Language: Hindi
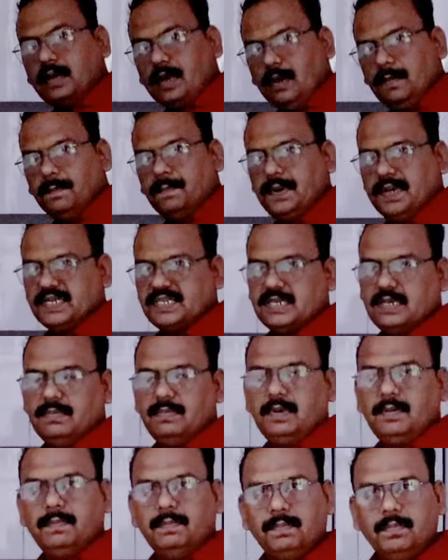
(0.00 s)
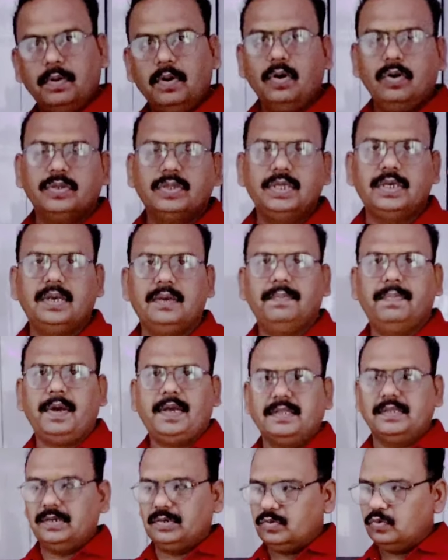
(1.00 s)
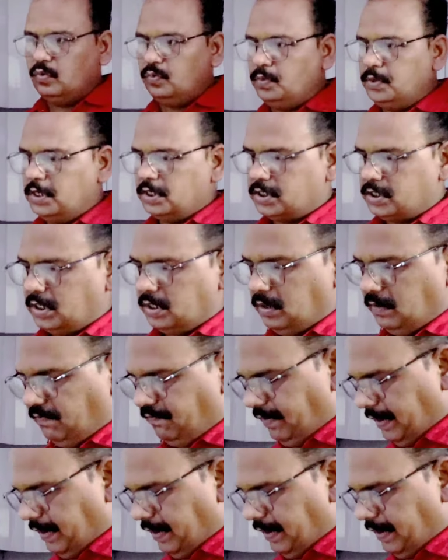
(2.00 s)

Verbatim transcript: कम पैसे में बहुत ही किफ़ायती टू बी का